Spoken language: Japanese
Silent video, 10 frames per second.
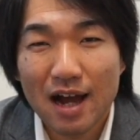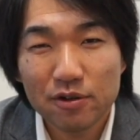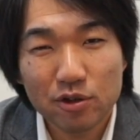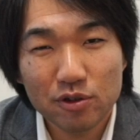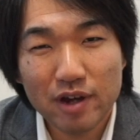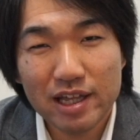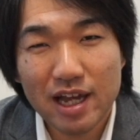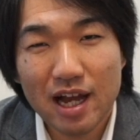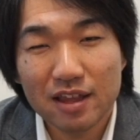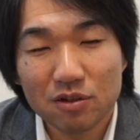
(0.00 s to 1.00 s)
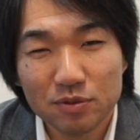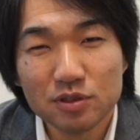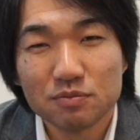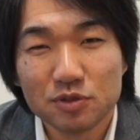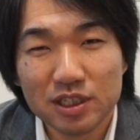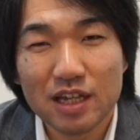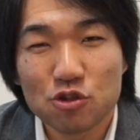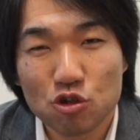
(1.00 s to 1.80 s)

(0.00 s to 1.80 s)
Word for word: アウトドアで遊ぶ無線